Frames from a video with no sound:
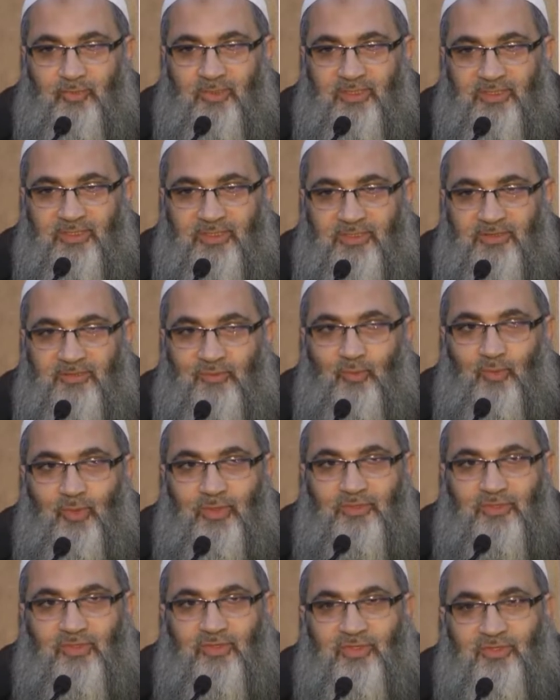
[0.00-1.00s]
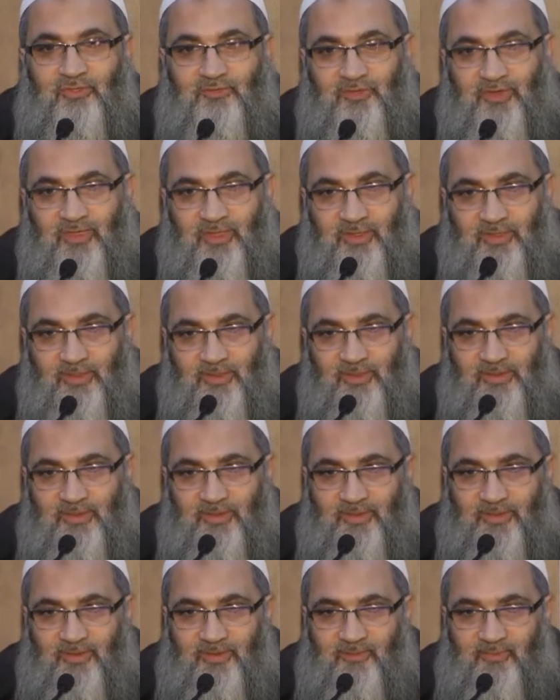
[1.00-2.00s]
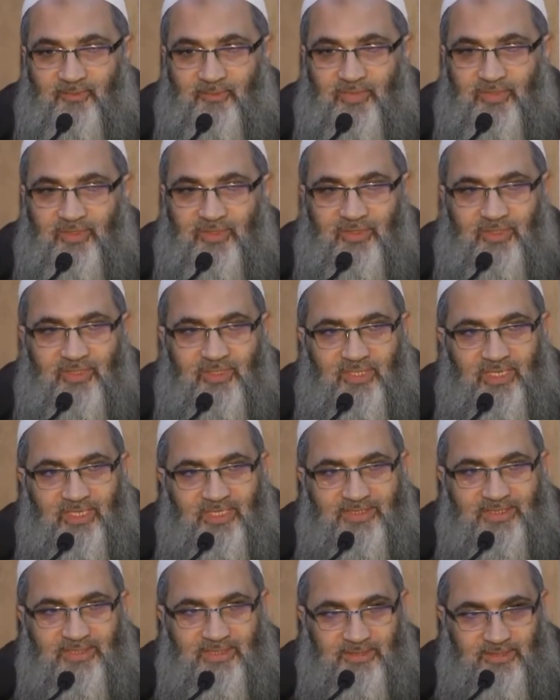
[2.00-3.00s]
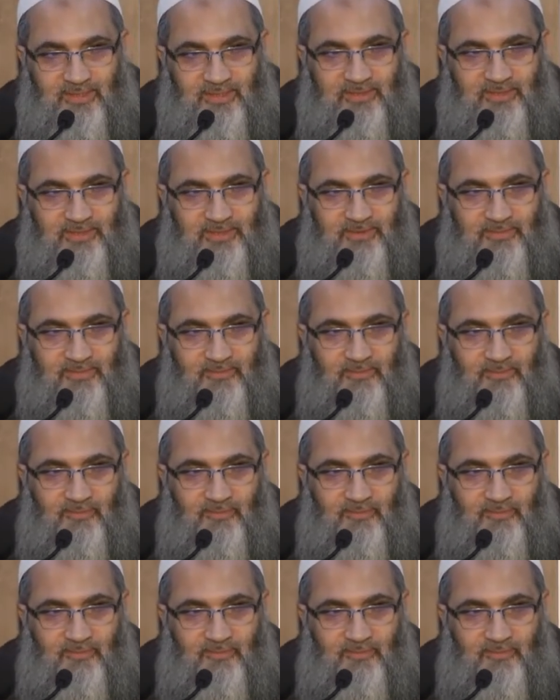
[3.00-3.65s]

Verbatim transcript: معين وطائفة من السادات